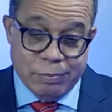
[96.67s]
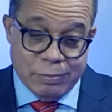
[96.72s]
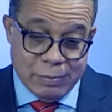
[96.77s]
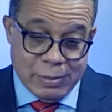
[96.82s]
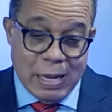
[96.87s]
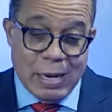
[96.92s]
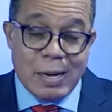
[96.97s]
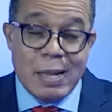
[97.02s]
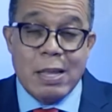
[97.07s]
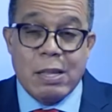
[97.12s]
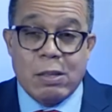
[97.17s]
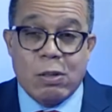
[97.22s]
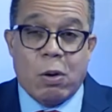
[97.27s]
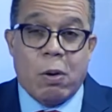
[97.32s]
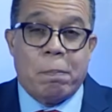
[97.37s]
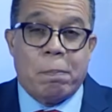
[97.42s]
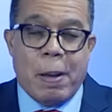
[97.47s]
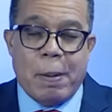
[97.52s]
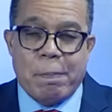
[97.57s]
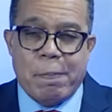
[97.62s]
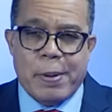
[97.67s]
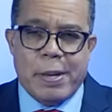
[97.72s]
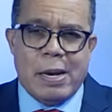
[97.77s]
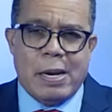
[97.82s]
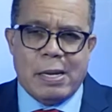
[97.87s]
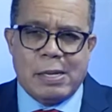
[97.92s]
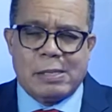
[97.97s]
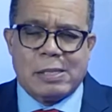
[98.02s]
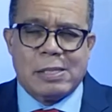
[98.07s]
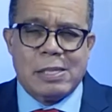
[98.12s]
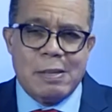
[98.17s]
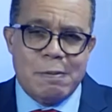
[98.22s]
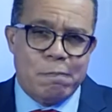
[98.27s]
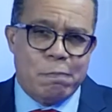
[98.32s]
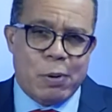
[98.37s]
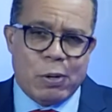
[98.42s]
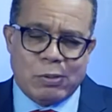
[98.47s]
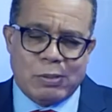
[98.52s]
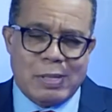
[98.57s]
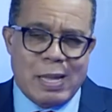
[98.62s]
tenido papeles
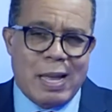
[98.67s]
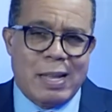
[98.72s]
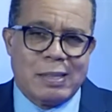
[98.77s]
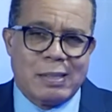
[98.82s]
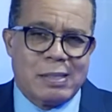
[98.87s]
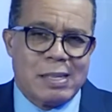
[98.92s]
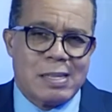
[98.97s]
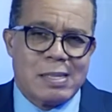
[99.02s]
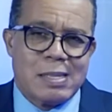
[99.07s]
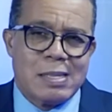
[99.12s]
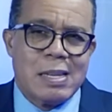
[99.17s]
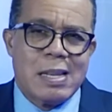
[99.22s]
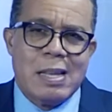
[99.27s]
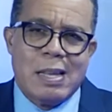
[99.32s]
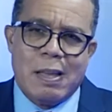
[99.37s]
importantes